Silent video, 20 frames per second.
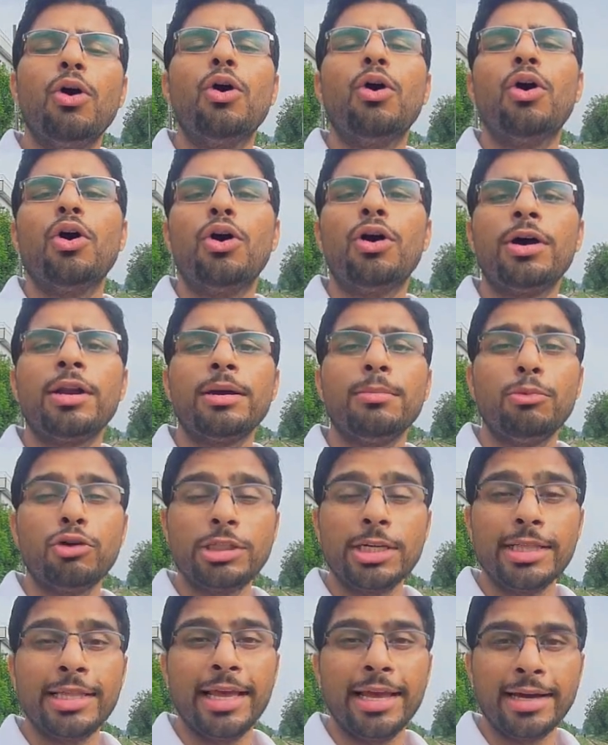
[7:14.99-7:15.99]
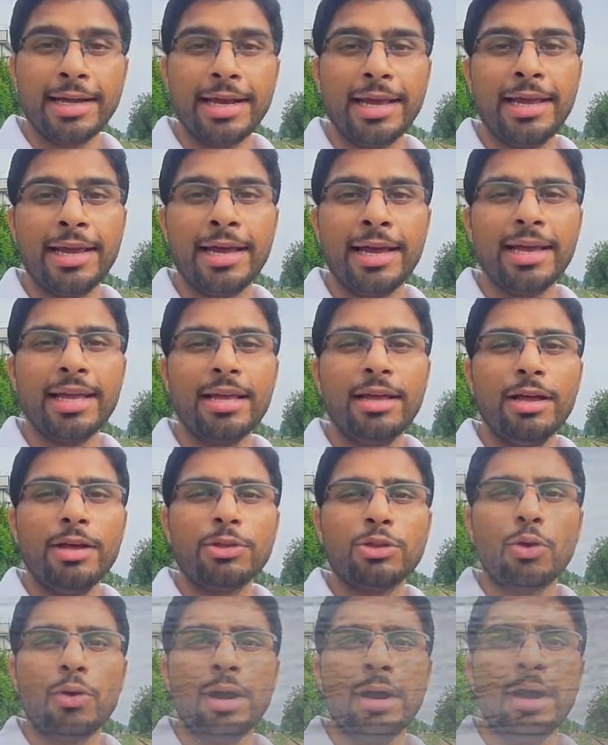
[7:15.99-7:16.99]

और मुझे देख रहे हैं तो